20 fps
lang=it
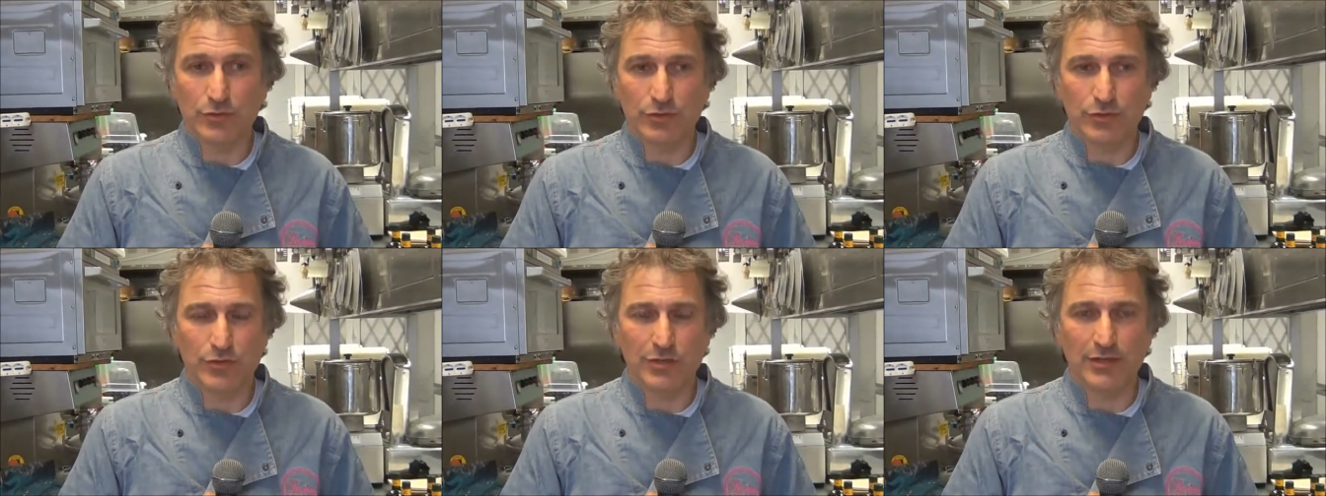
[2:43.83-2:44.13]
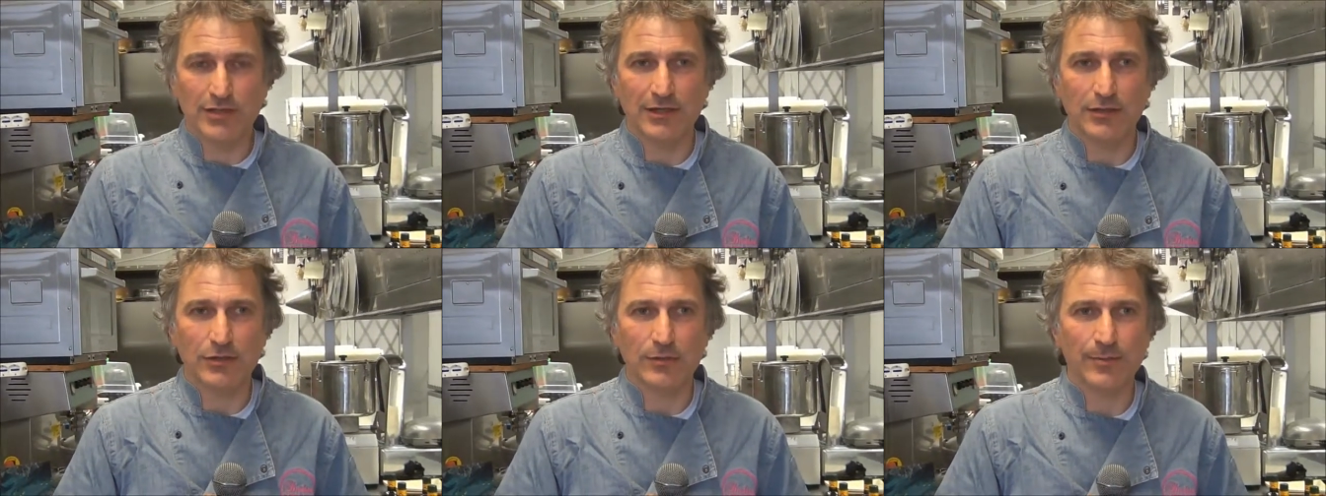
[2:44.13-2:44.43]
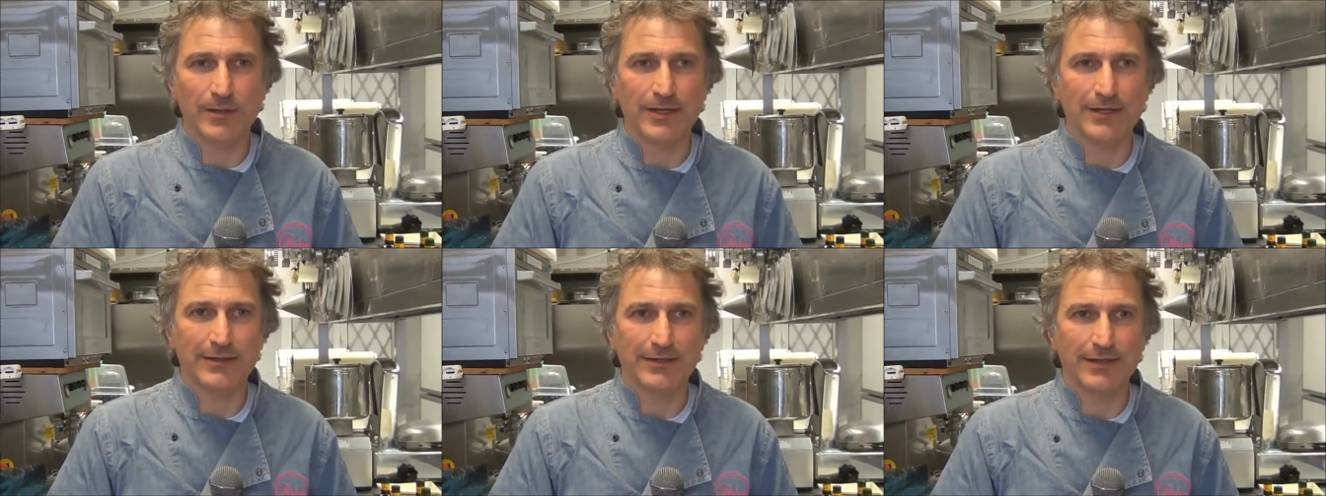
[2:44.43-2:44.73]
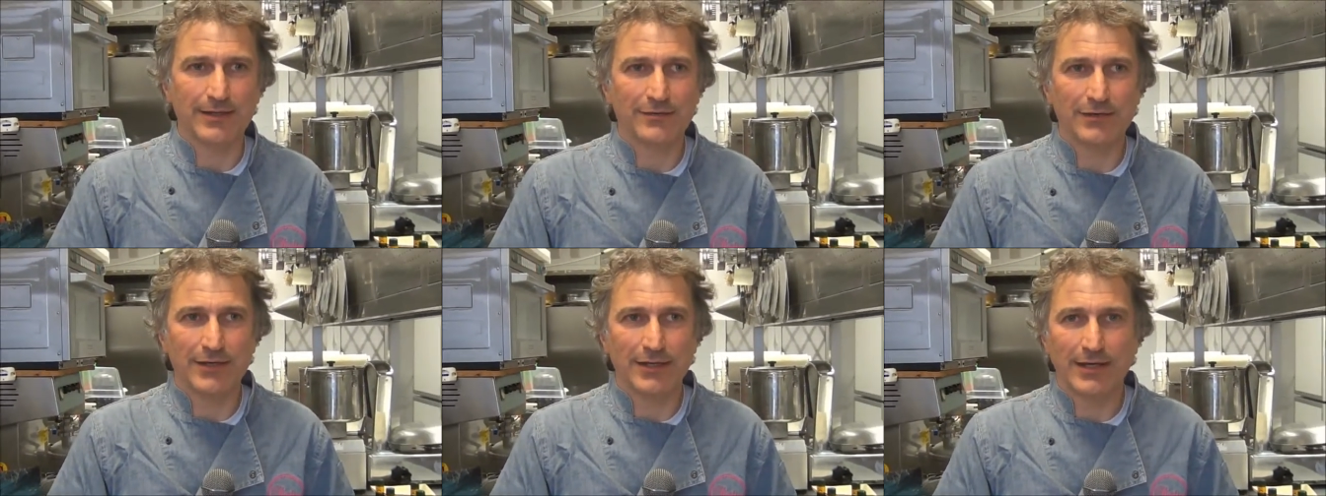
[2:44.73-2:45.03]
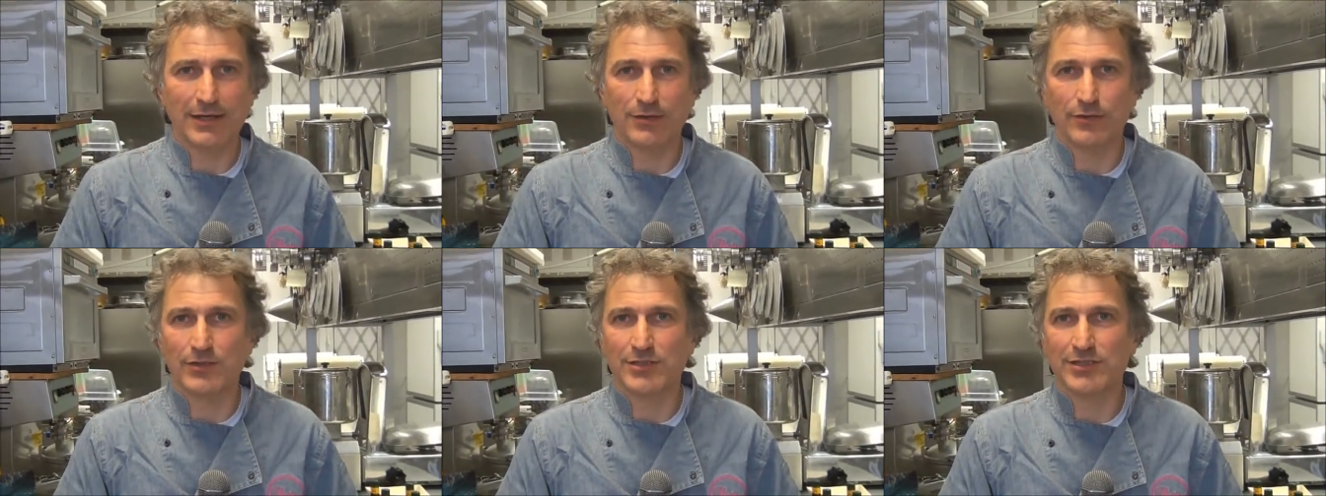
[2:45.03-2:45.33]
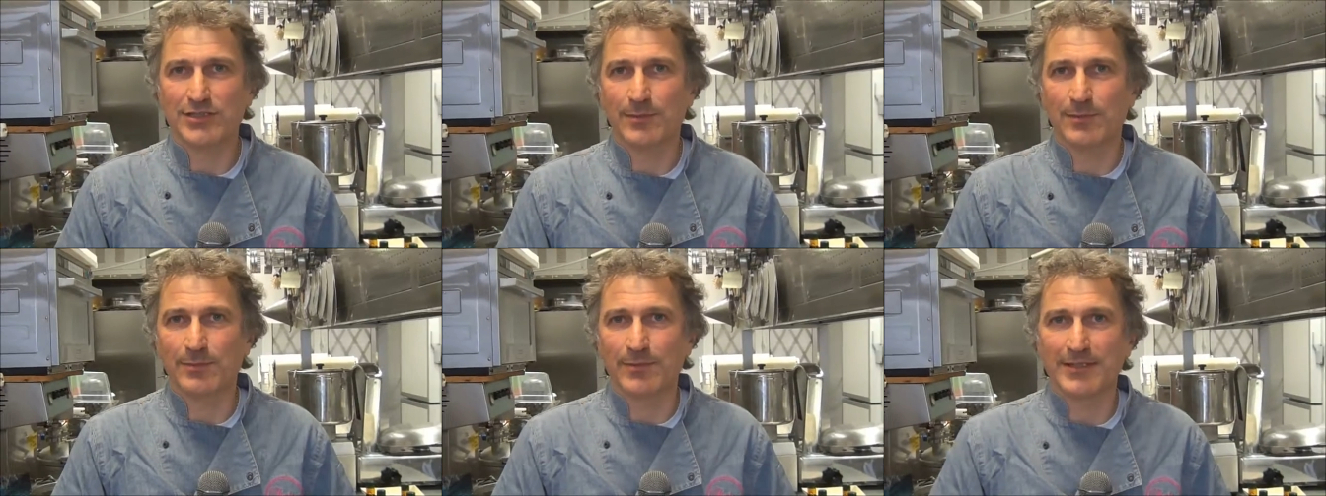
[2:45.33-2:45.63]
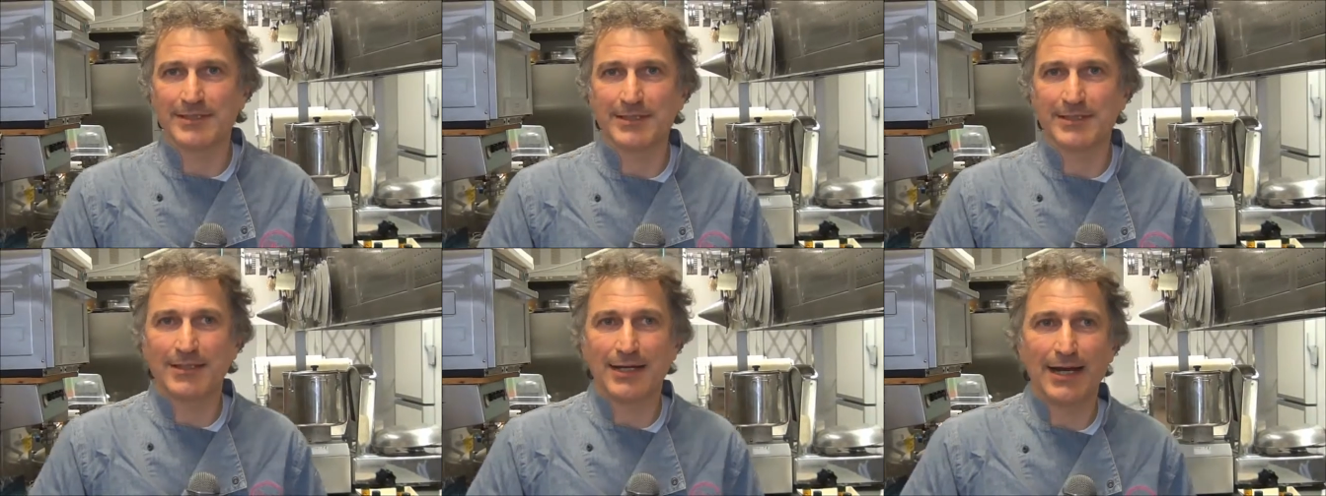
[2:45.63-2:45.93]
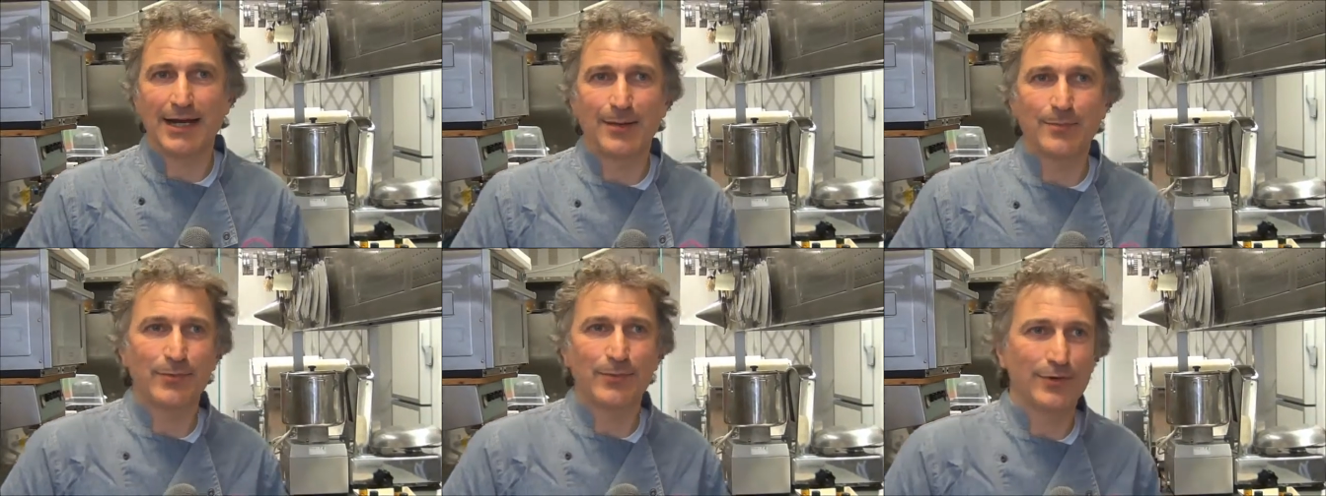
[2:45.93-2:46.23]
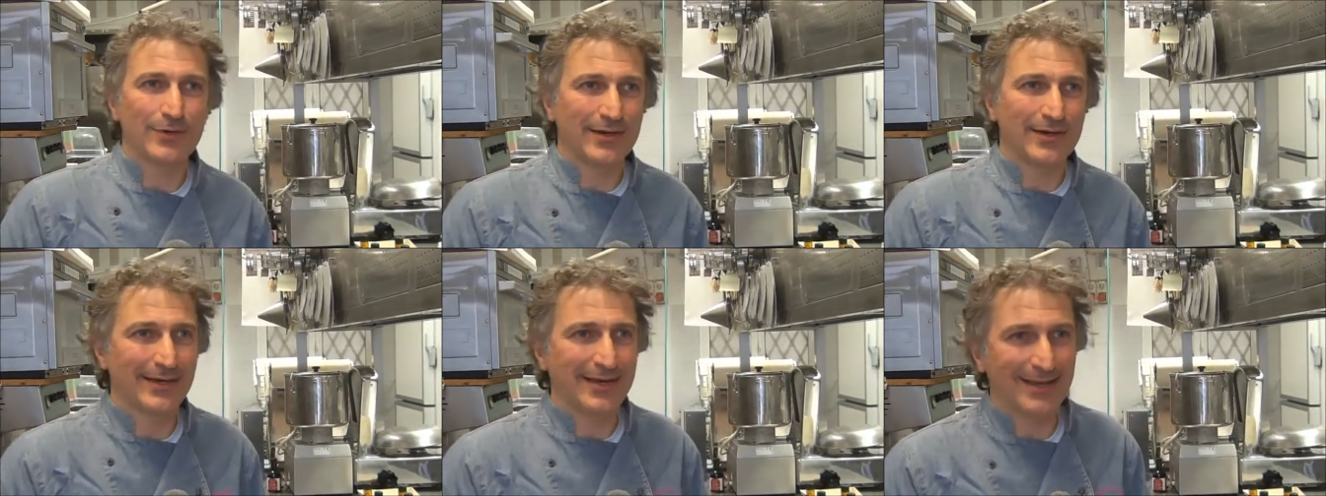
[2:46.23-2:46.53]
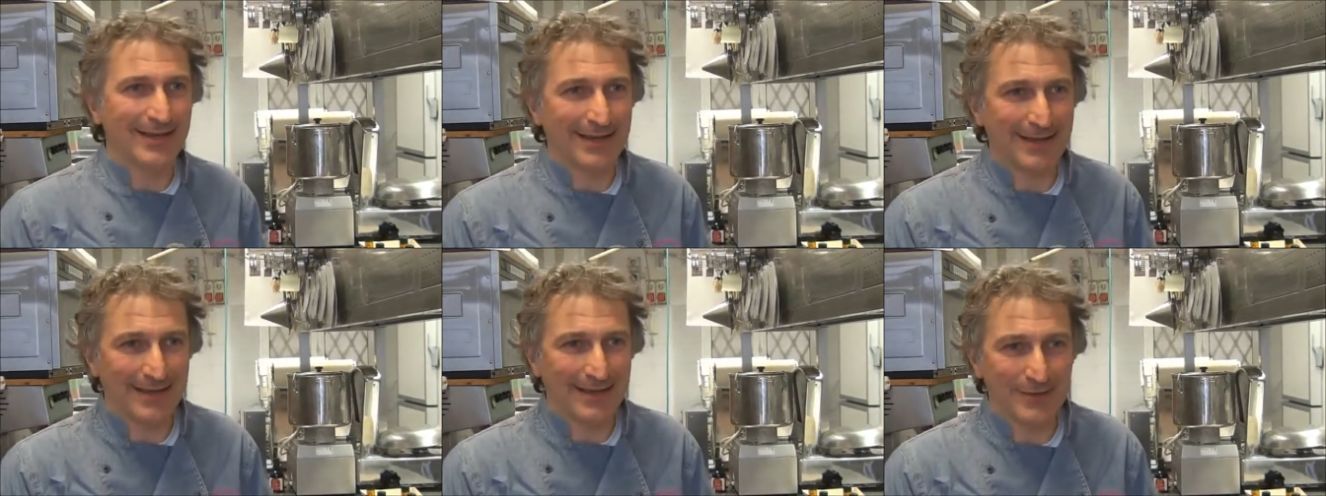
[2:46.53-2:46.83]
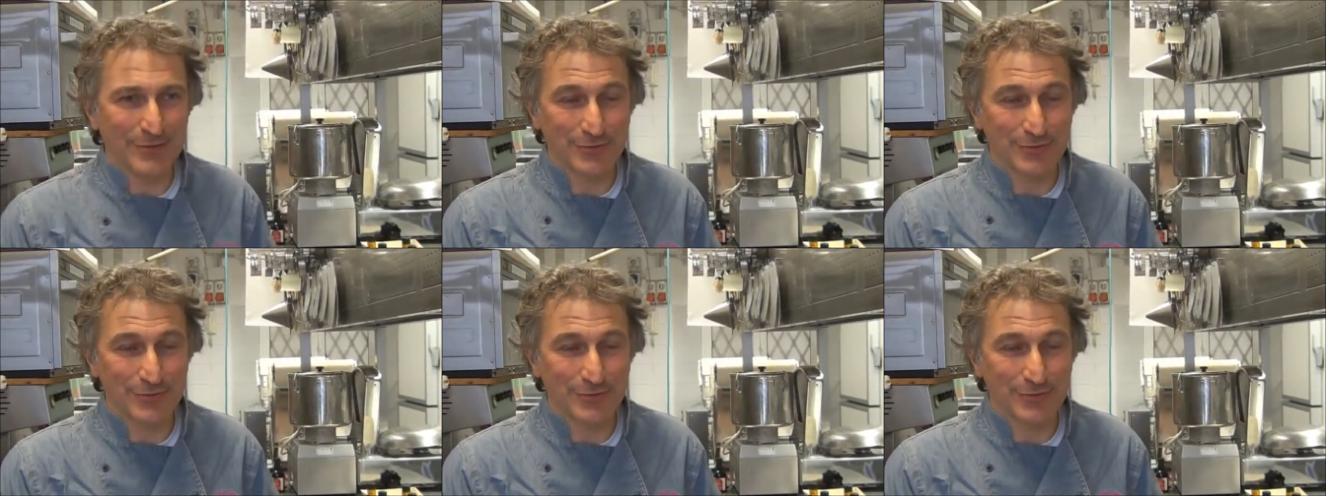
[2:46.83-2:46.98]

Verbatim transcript: socio della cooperativa e che noi ci siamo presi in capo e